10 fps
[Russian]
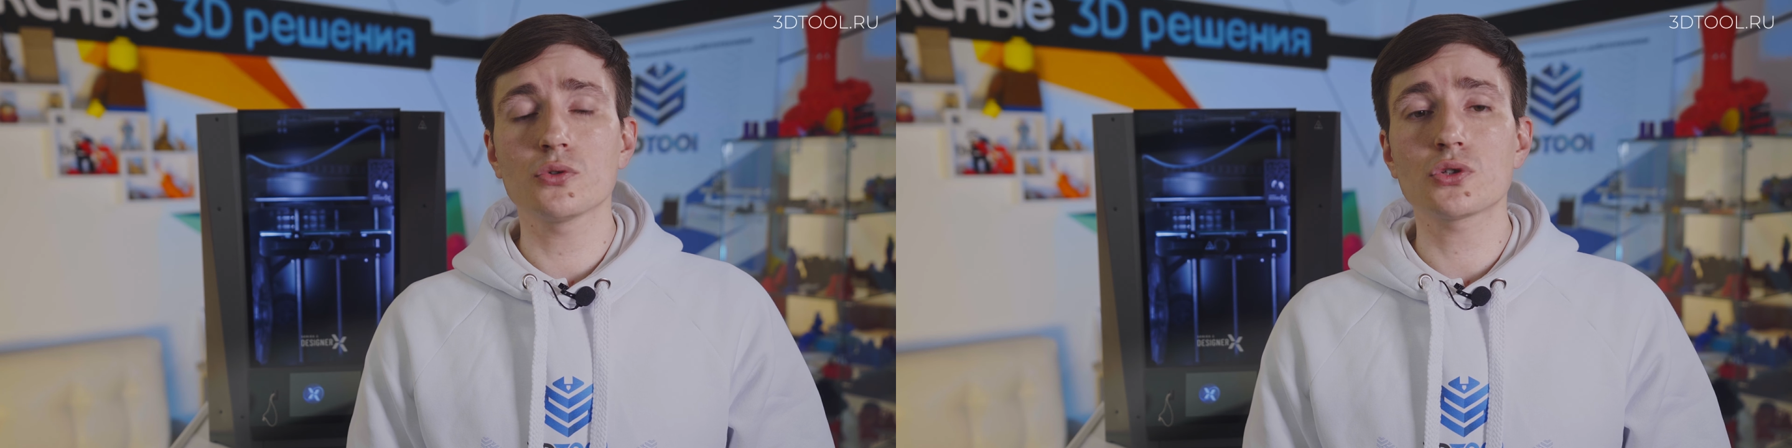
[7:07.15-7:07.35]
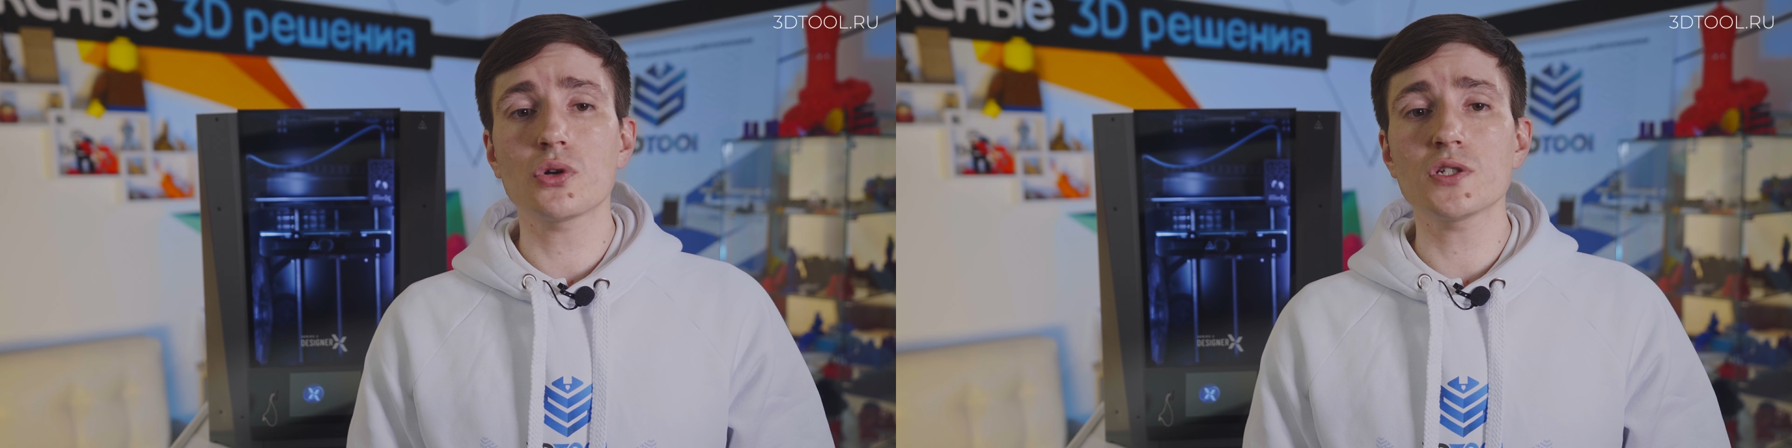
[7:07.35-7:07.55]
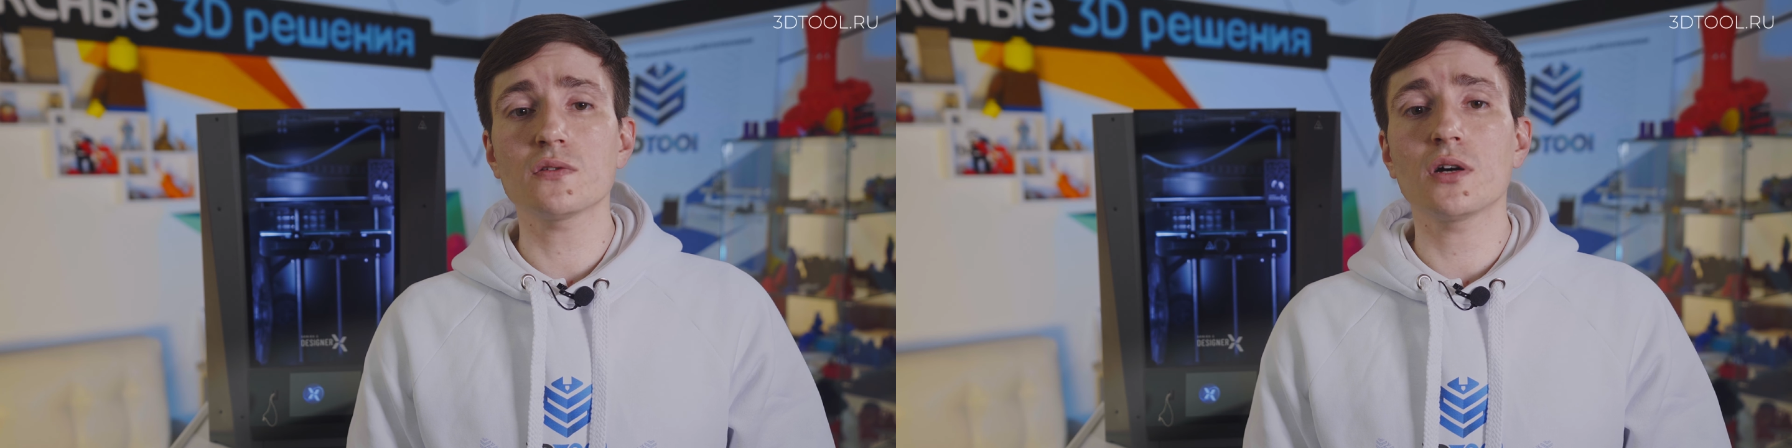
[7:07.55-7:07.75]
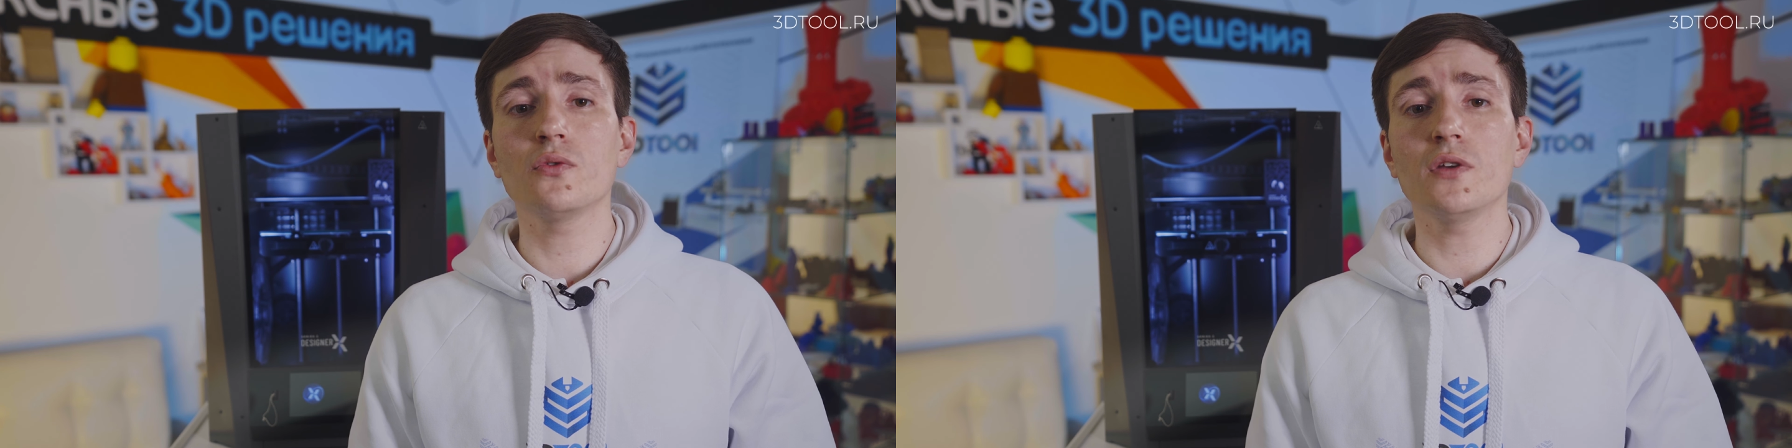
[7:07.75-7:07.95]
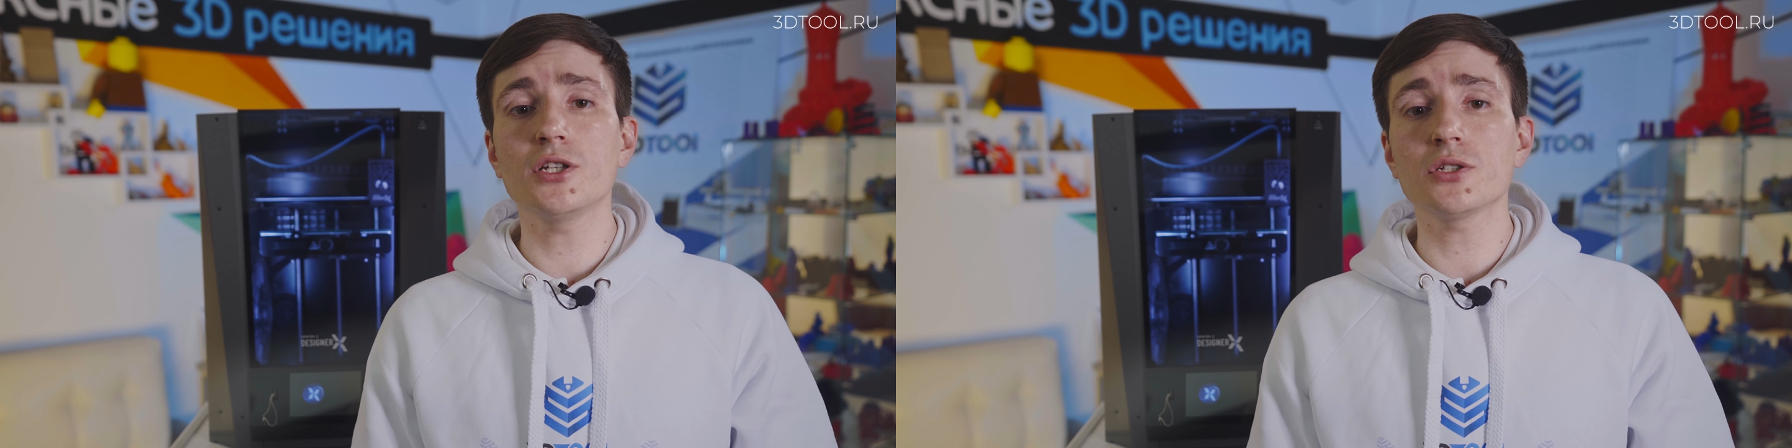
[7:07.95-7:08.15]
устройства
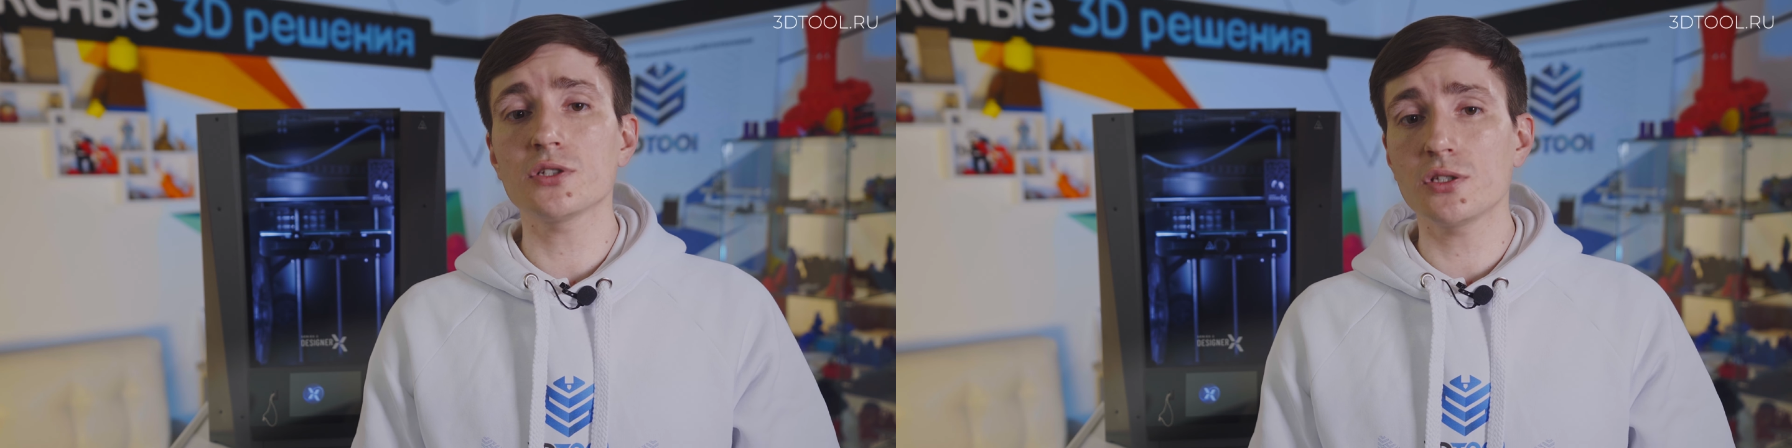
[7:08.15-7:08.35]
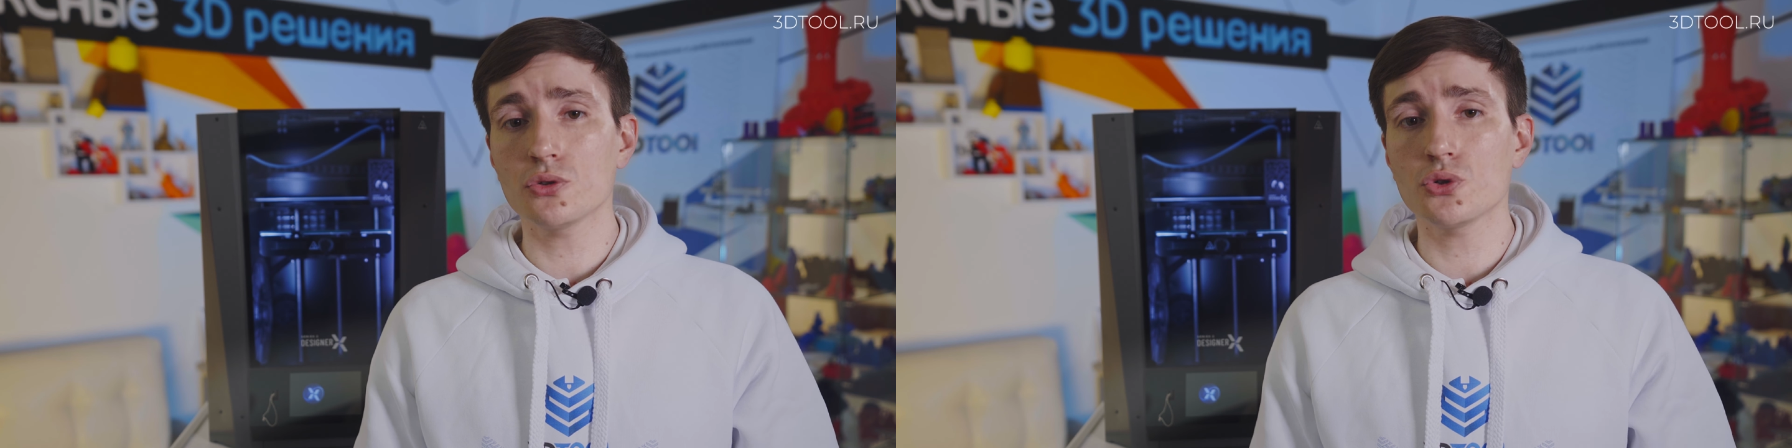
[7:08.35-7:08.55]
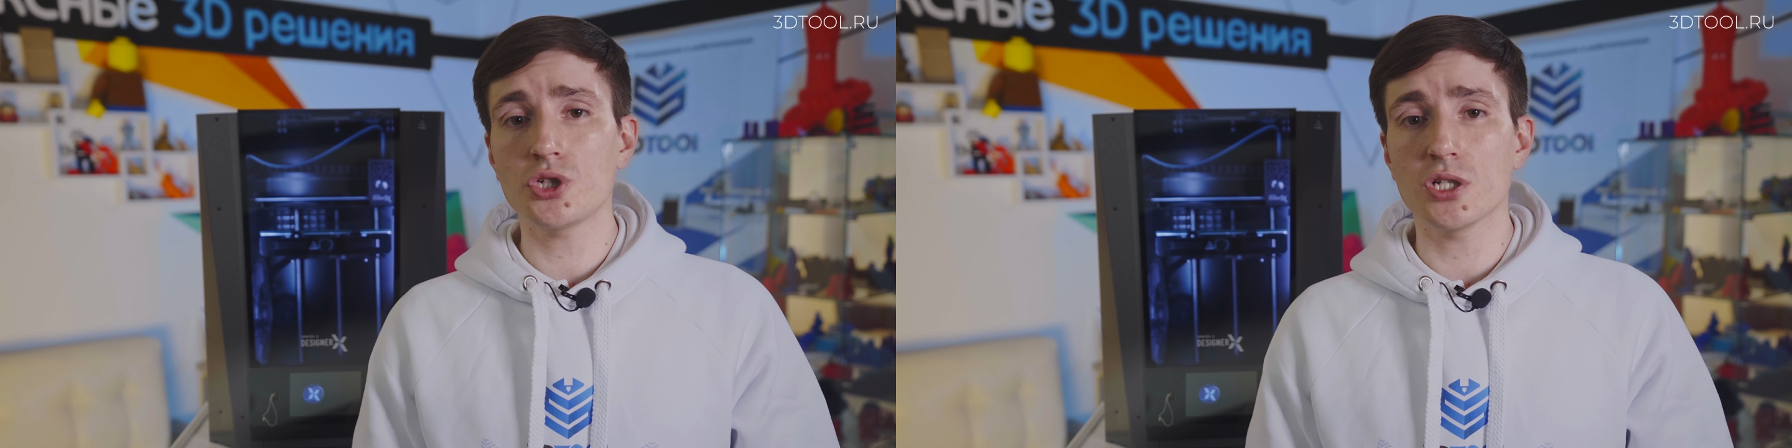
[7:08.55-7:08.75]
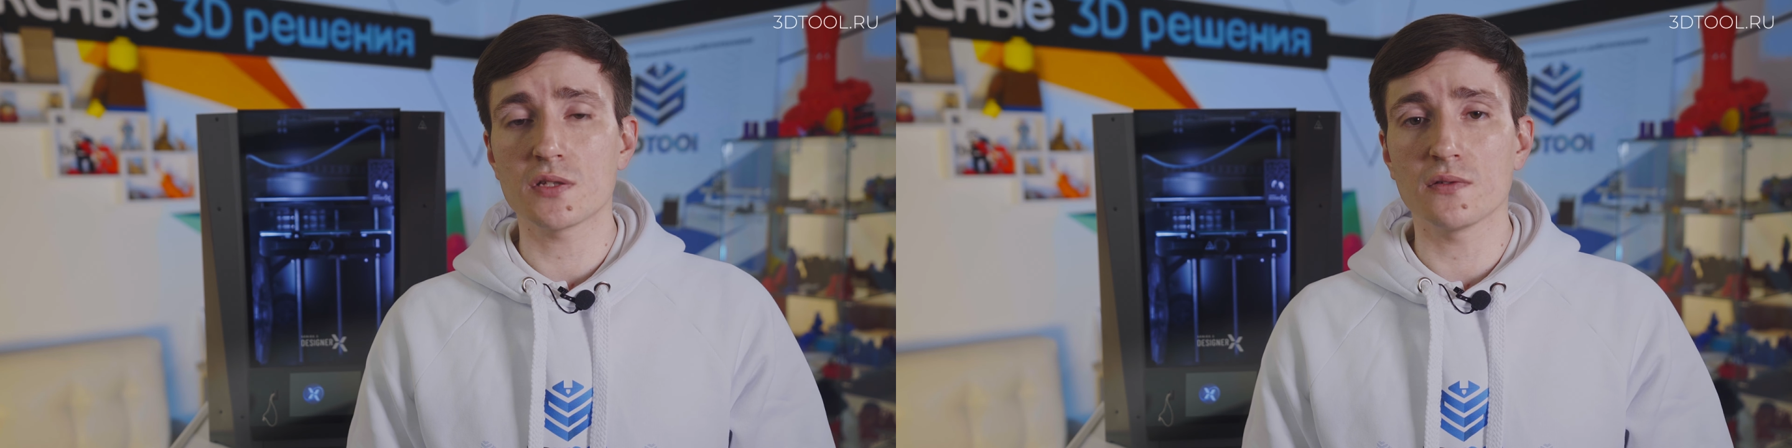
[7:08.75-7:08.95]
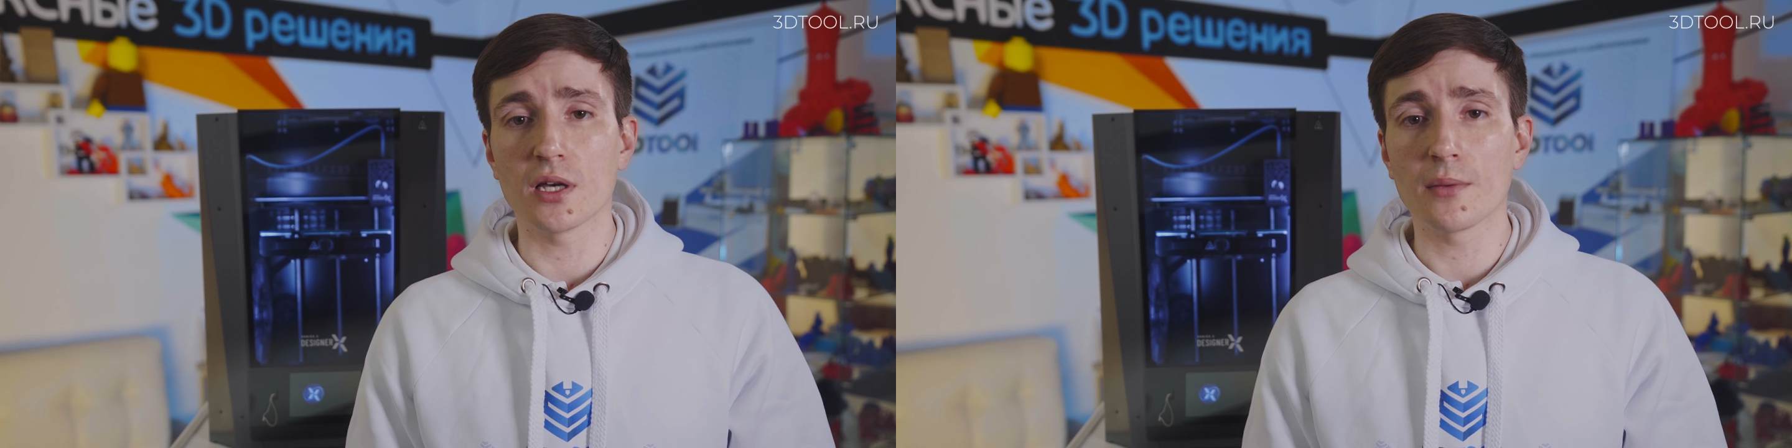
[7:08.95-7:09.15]
увеличилось
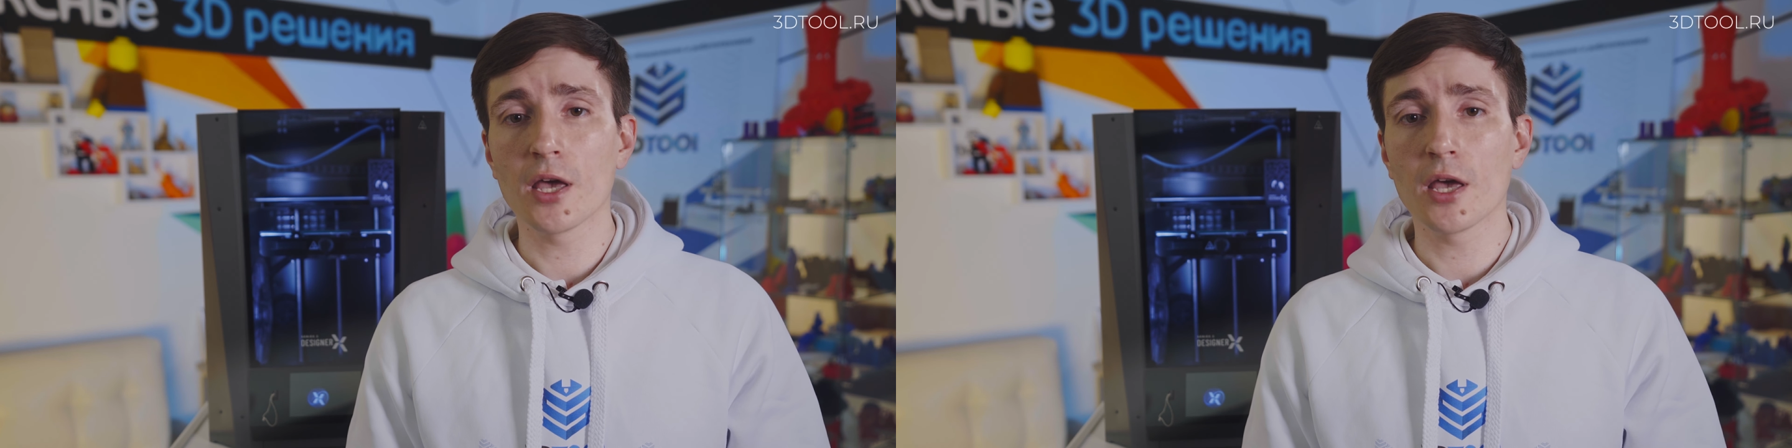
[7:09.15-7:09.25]
несущественно.